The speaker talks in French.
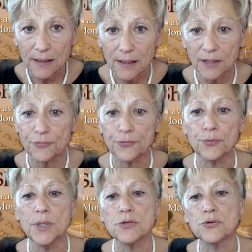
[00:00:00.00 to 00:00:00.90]
les
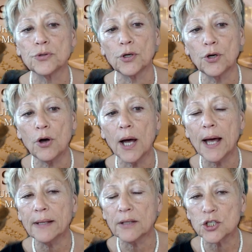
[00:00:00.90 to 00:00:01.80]
fruits sont encore
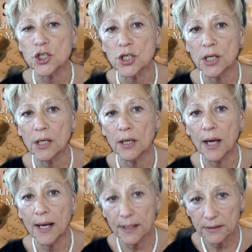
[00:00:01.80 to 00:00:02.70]
attachés
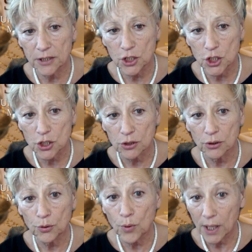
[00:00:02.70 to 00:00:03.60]
à la tige
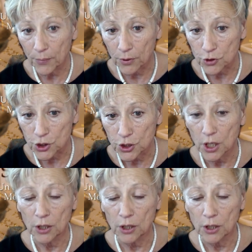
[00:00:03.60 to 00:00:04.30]
ou à la branche.